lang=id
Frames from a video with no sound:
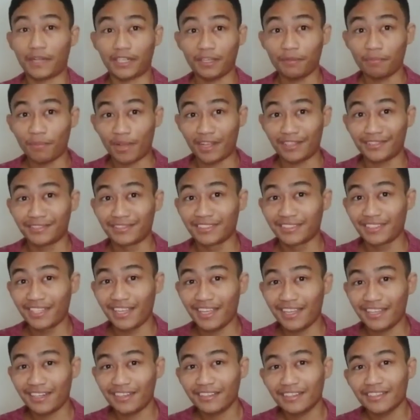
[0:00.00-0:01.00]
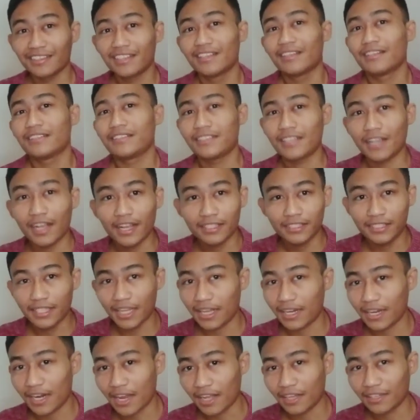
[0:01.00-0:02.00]
pakai masker jaga
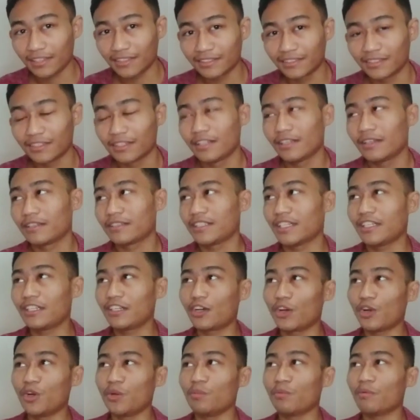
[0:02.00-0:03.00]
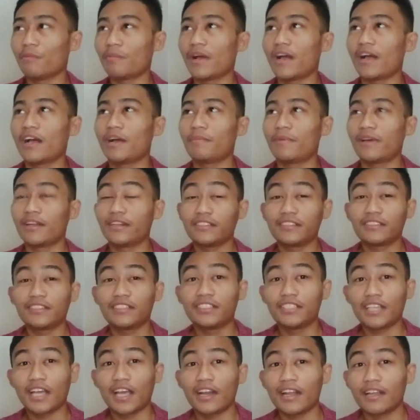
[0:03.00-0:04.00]
jarak jadi kalau mau baris
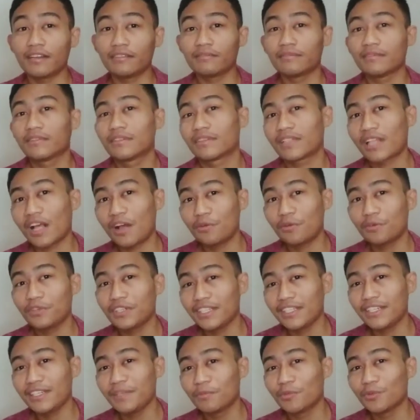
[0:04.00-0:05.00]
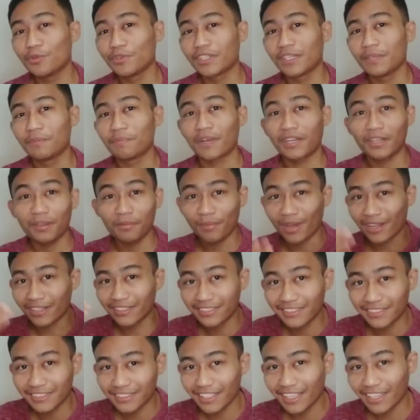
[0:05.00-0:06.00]
di jalan tahun ini mungkin pakai
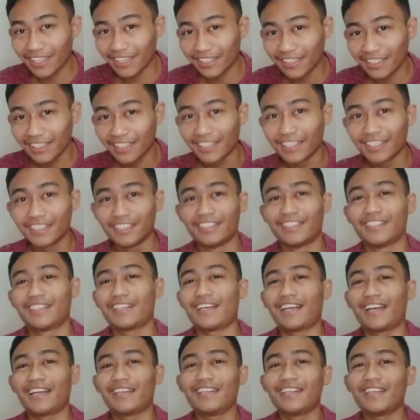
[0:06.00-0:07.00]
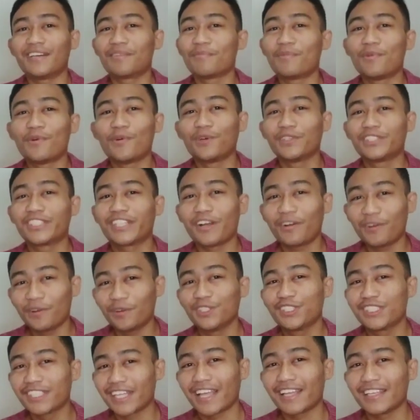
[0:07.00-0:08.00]
masker ada yang mau
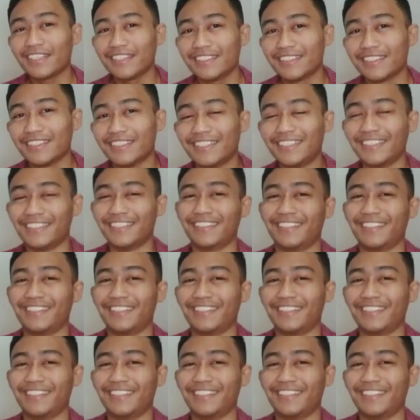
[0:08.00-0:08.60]
hosa-hosa ini